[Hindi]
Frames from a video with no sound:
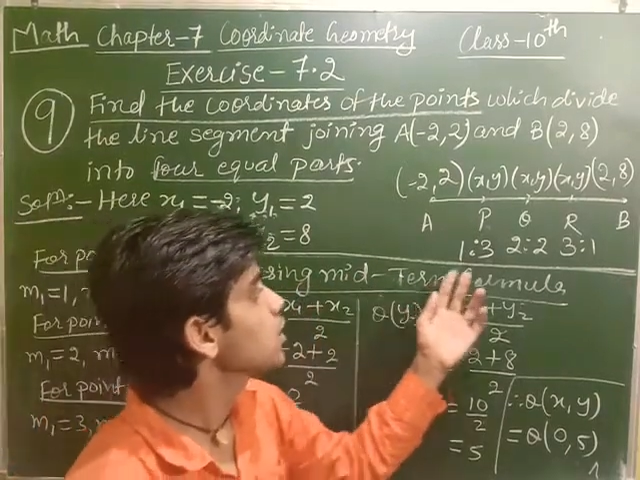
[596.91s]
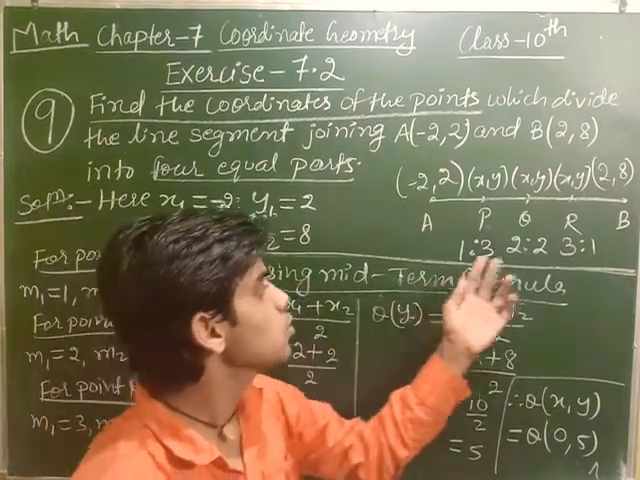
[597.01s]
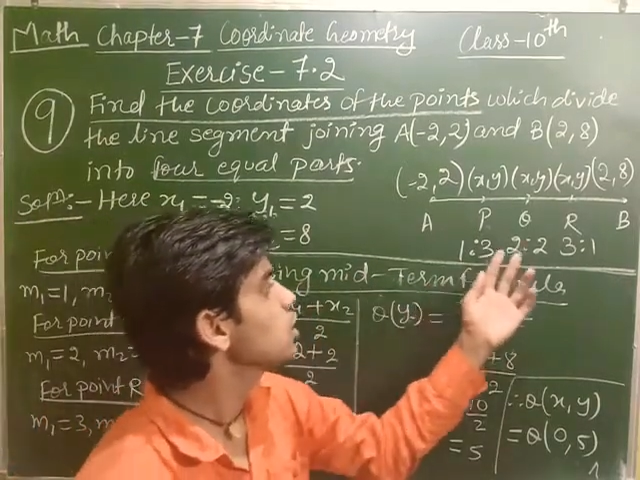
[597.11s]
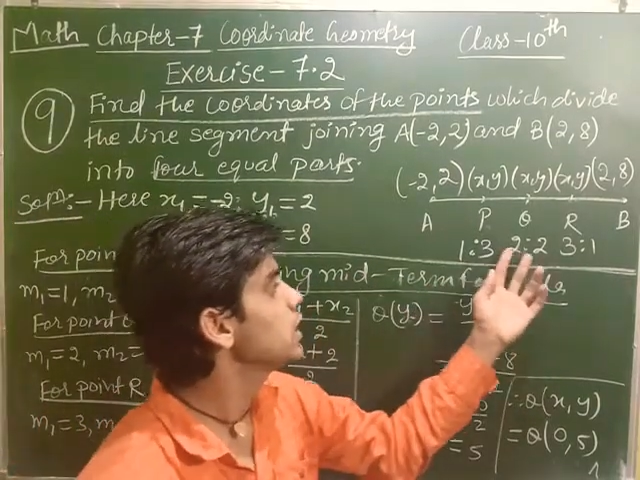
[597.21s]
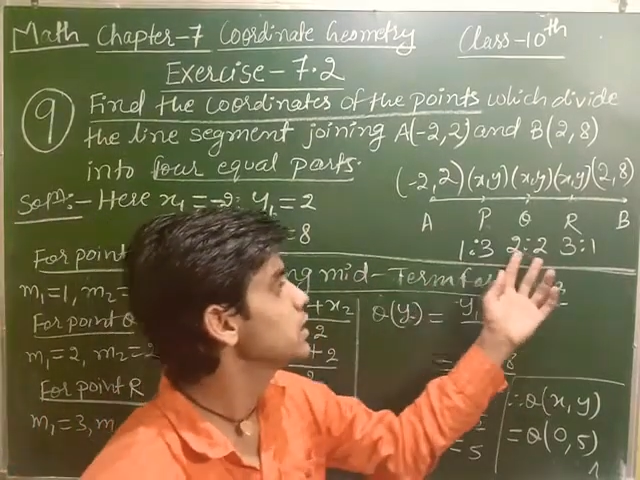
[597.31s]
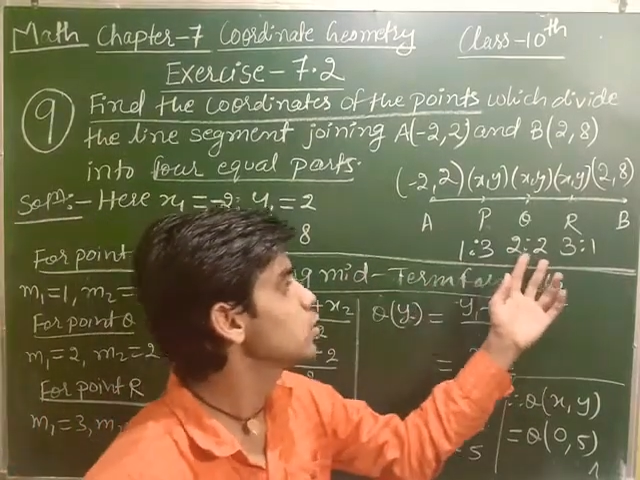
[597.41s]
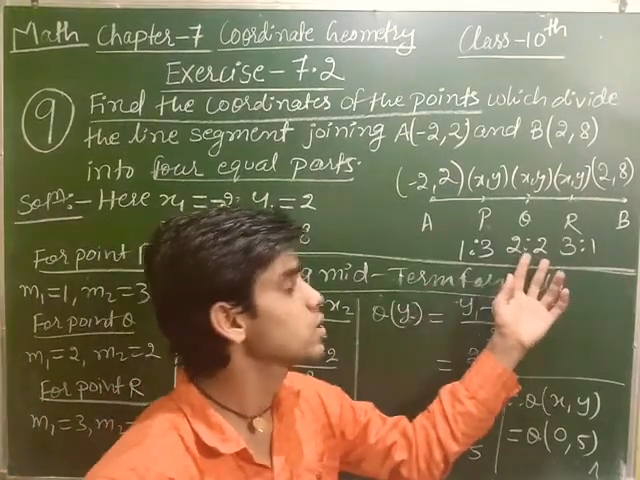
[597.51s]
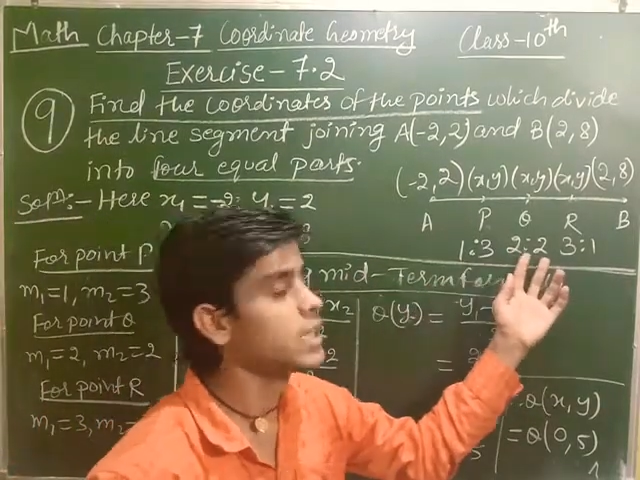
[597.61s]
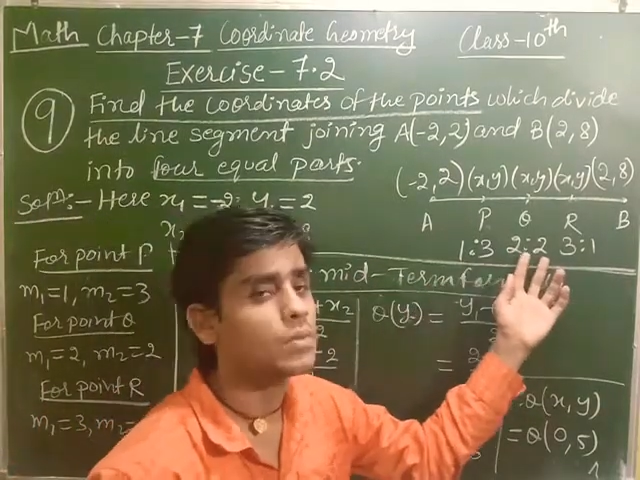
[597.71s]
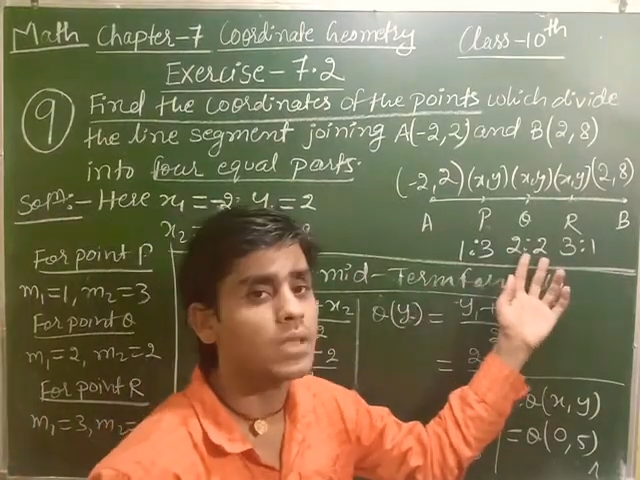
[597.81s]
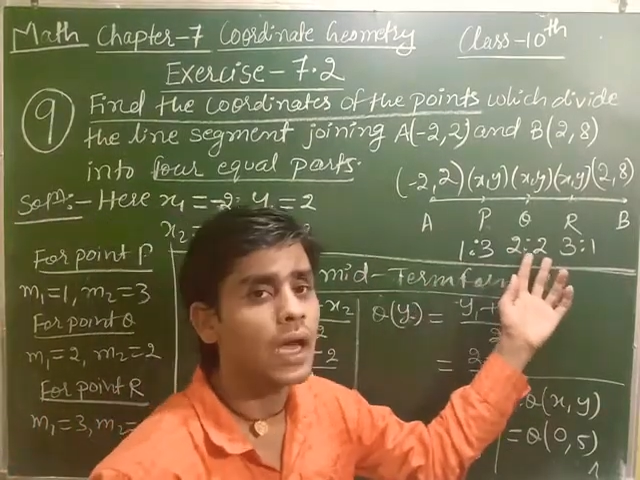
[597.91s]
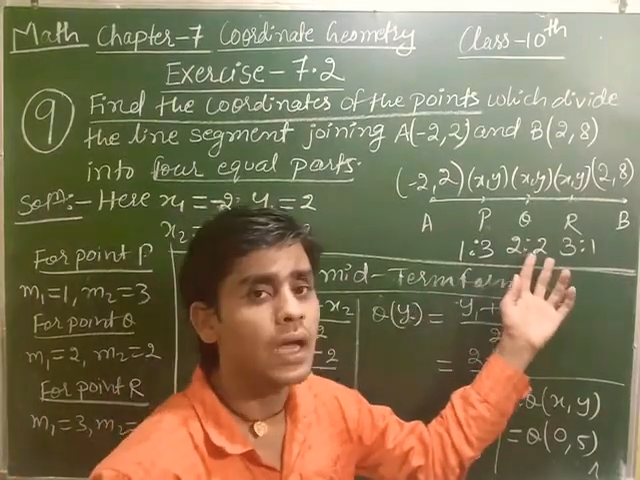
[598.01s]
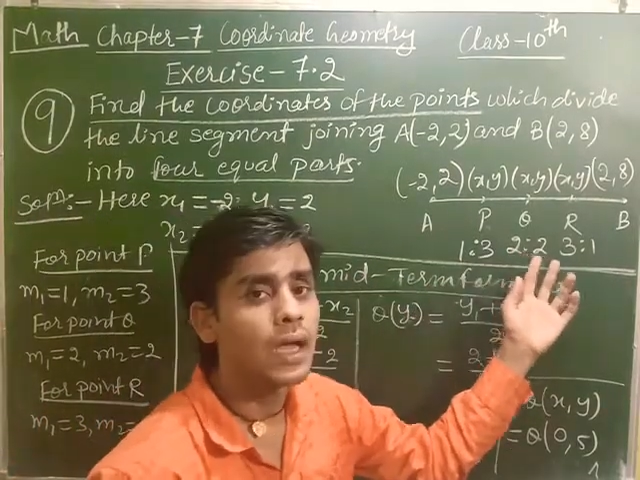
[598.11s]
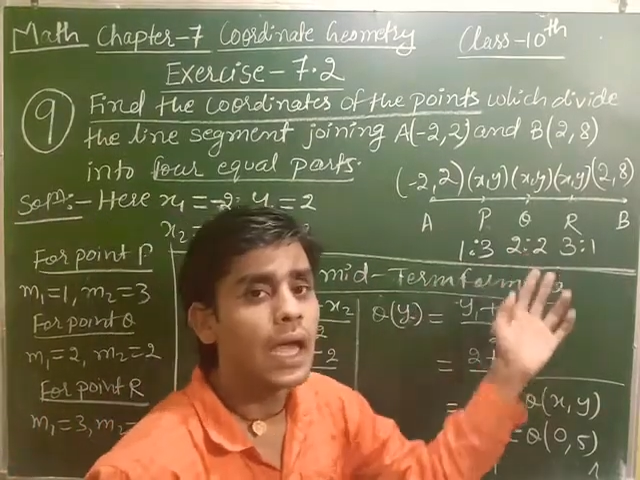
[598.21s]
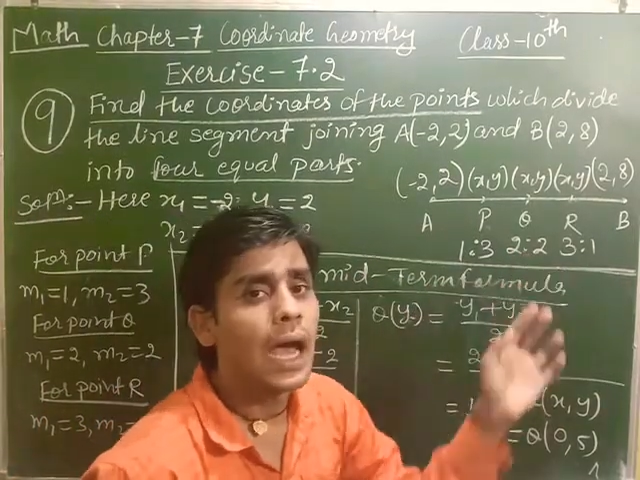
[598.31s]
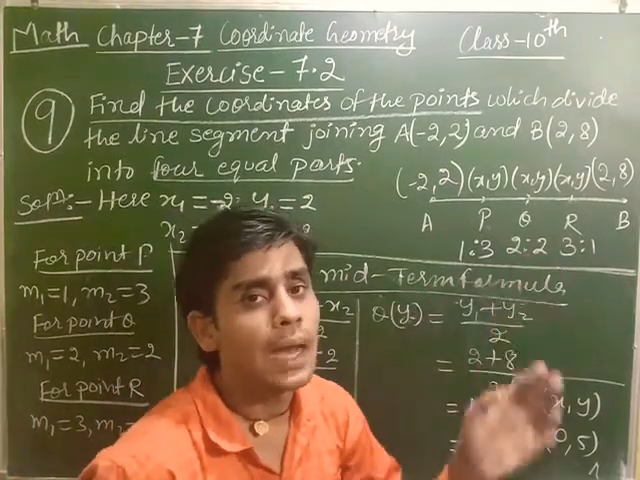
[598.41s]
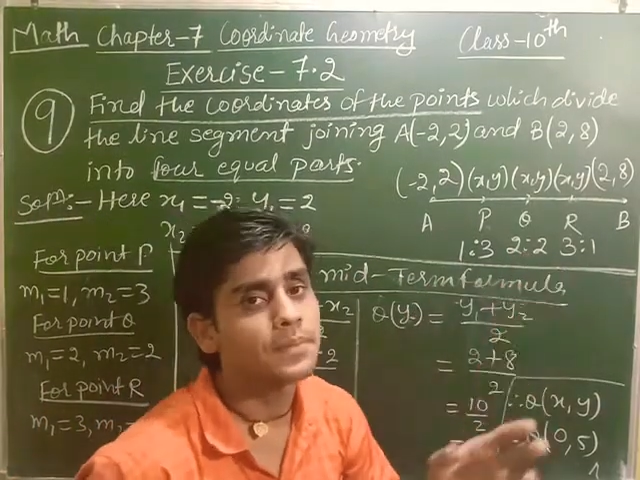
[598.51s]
क्योंकि रेशियो सेम था आप